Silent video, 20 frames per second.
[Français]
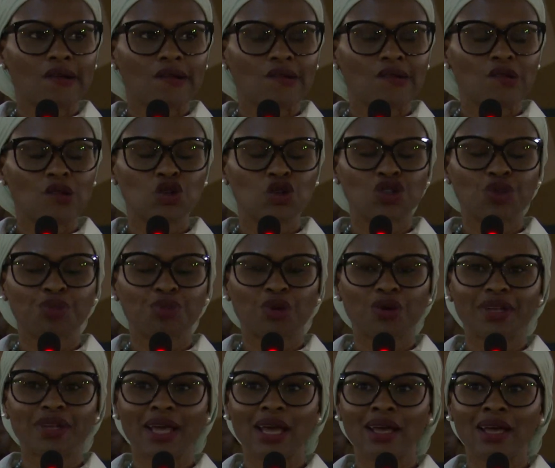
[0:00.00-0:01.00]
où je
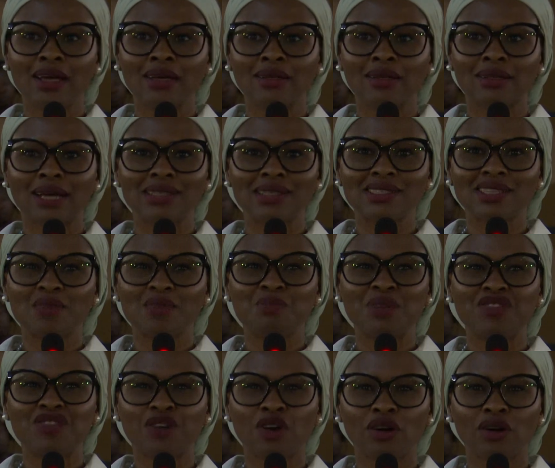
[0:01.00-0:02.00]
prenais 400
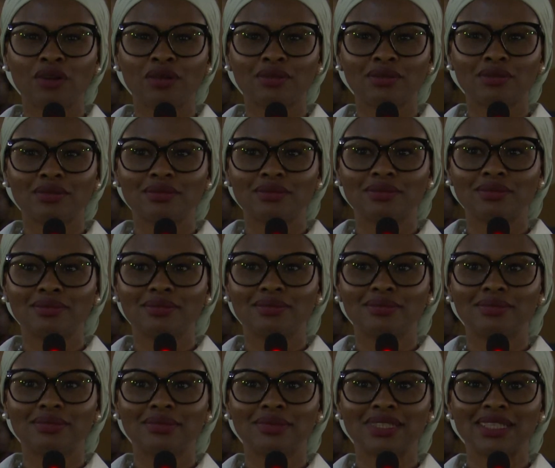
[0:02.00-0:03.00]
000 francs
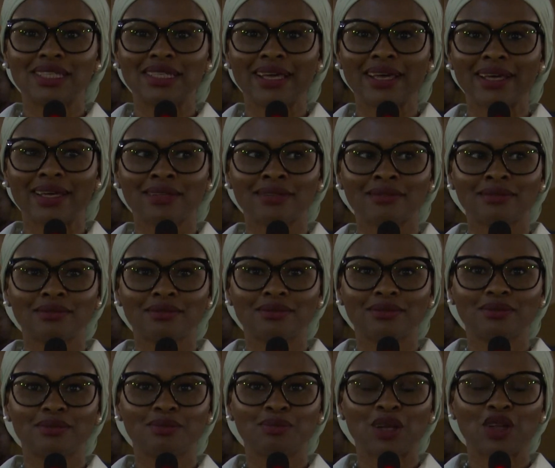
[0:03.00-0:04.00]
guinéens
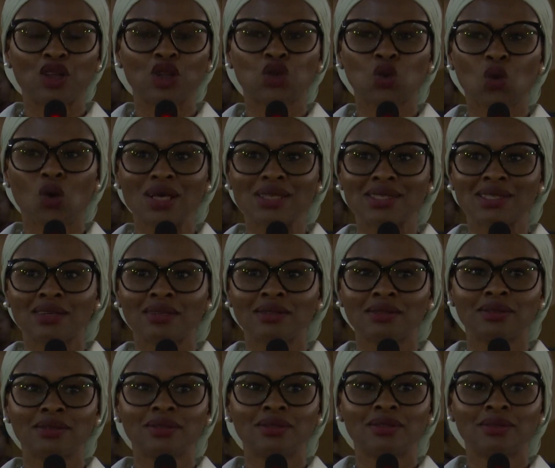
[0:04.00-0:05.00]
pendant trois ans,
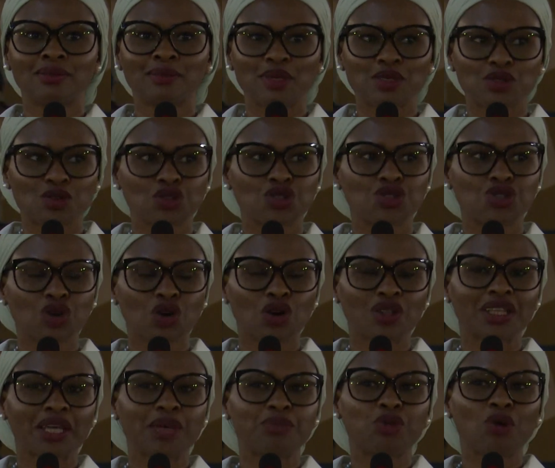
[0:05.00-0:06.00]
parce que je suis
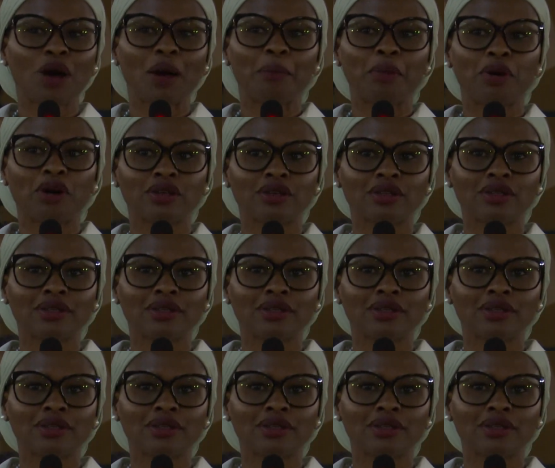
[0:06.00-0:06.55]
rentrée pour apprendre.